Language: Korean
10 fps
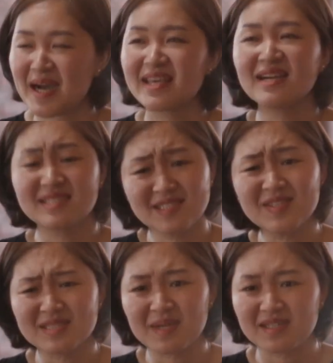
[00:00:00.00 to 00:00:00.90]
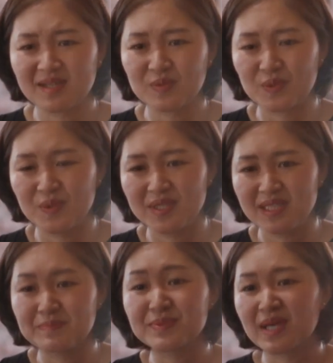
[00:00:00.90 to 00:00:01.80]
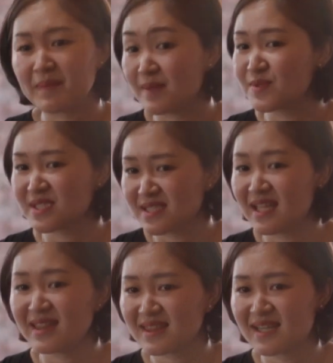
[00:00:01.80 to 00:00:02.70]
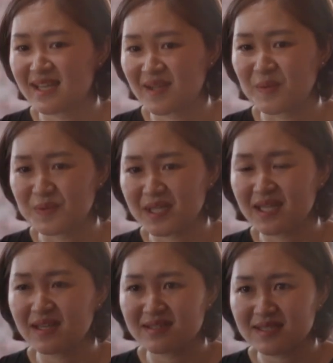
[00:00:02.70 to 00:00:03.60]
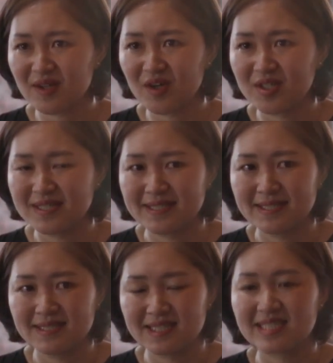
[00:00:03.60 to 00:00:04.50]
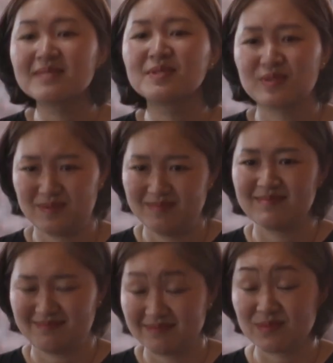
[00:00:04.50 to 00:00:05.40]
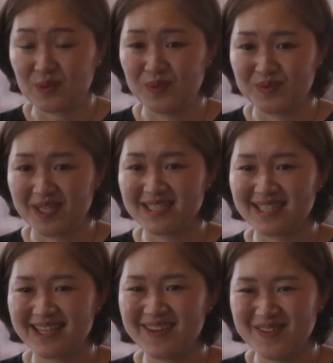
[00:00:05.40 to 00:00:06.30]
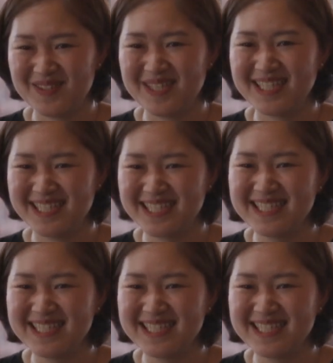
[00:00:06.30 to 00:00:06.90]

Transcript: 방향은 틀렸지만 그래도 예쁘게 마무리는 했다라고 생각을 해서 지금은 또 괜찮아요.